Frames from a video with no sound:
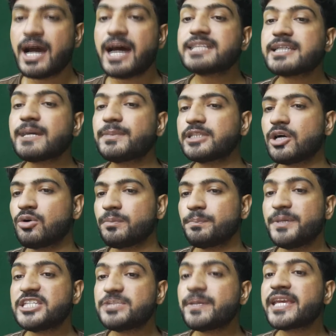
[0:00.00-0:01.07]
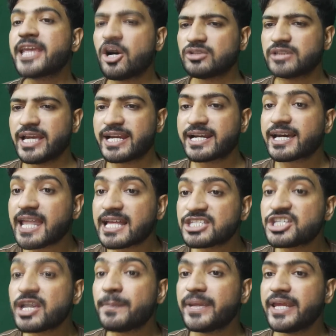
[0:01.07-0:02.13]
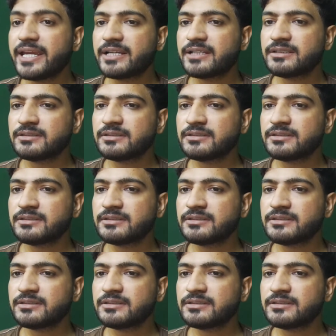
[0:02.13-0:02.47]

अच्छा बताओ बीच में क्या होता है क्लच या ब्रेक